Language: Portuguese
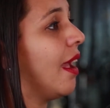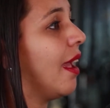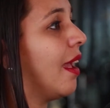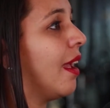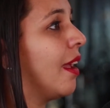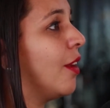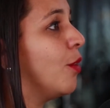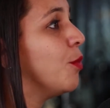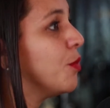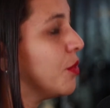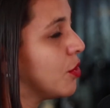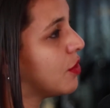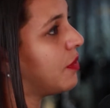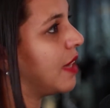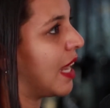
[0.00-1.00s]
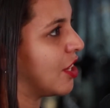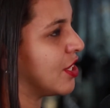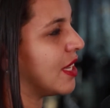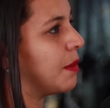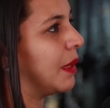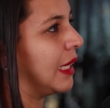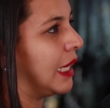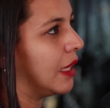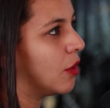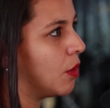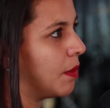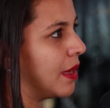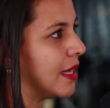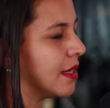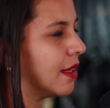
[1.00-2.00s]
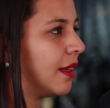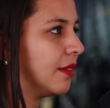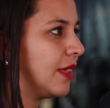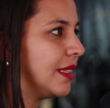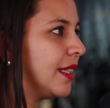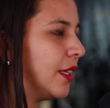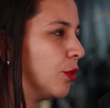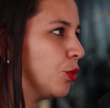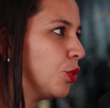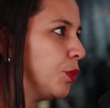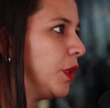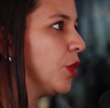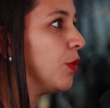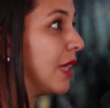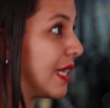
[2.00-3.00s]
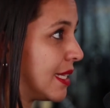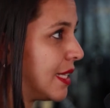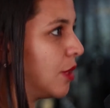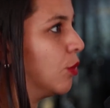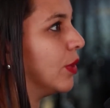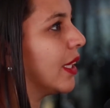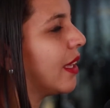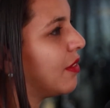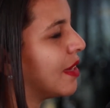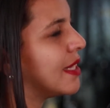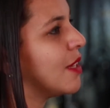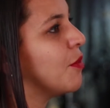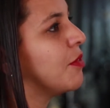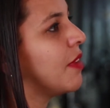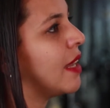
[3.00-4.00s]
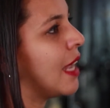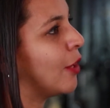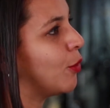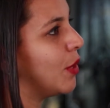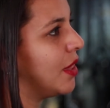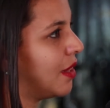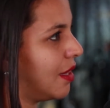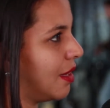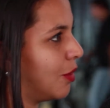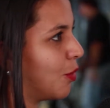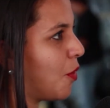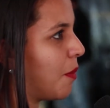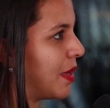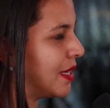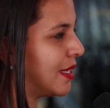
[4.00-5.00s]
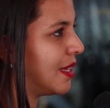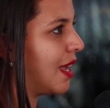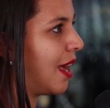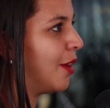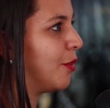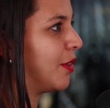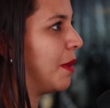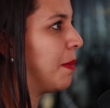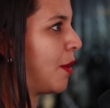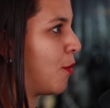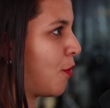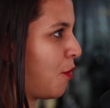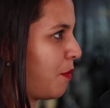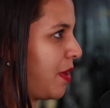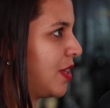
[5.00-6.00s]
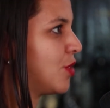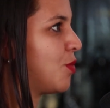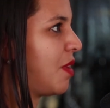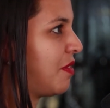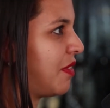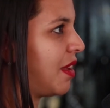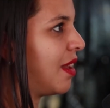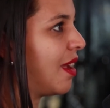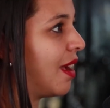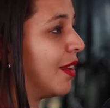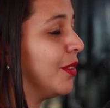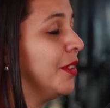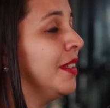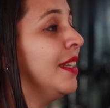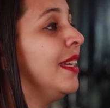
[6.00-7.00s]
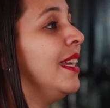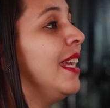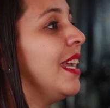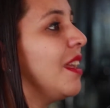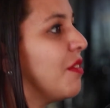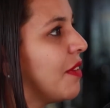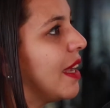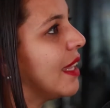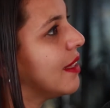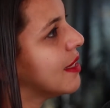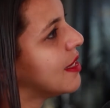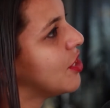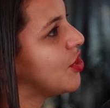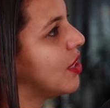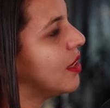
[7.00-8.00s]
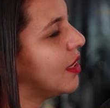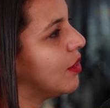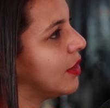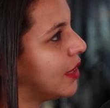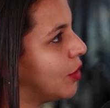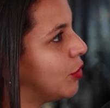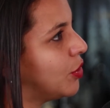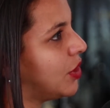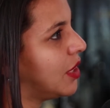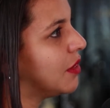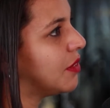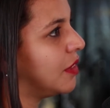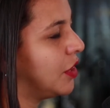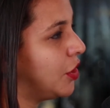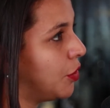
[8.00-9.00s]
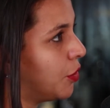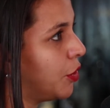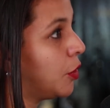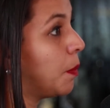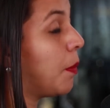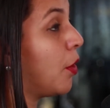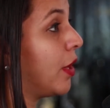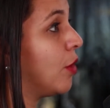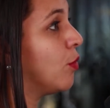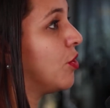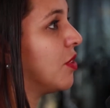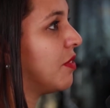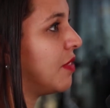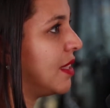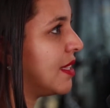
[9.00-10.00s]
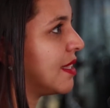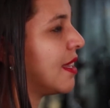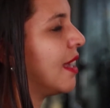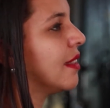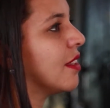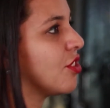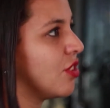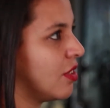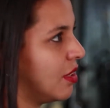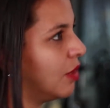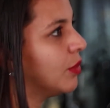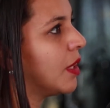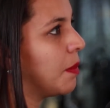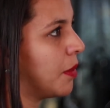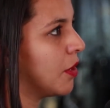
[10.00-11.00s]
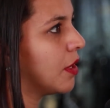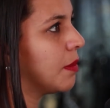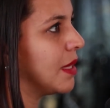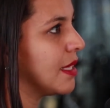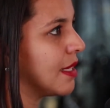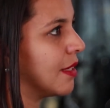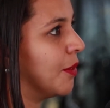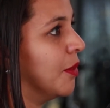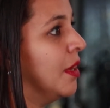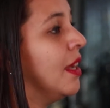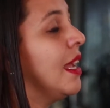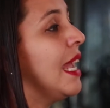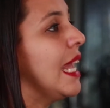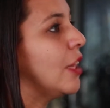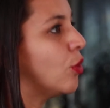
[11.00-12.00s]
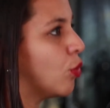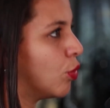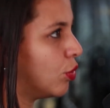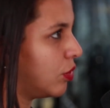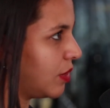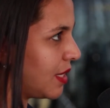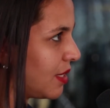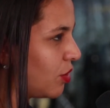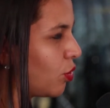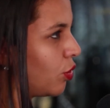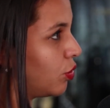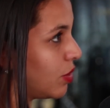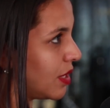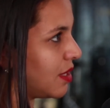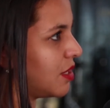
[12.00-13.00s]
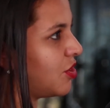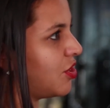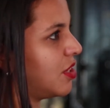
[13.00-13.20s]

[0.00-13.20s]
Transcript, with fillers: É, nos finais de semana ela, começa, ela vai ter no domingo e na segunda, que vai ser um feriado em dia do comerciário, né, para o comércio é feriado e vai se estendendo até o dia 28, porém no dia 27 a gente não tem programação todo, nesse, todos esses